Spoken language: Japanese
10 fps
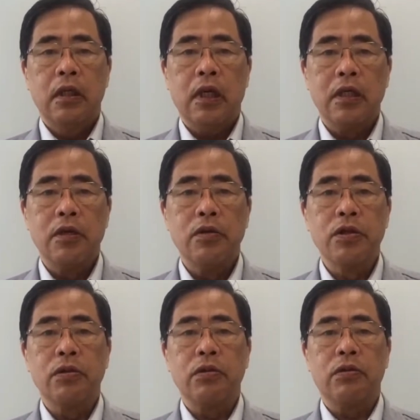安全保
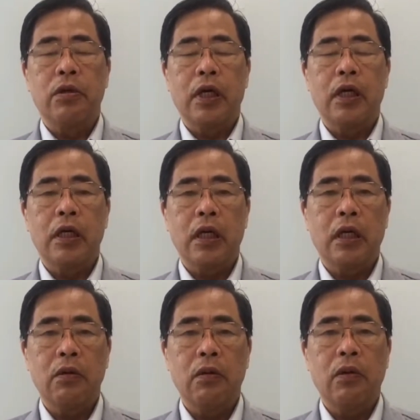障というとなかな
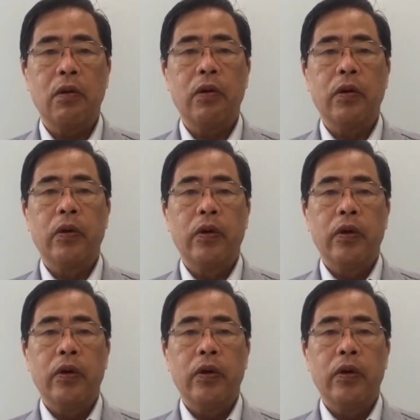かあの、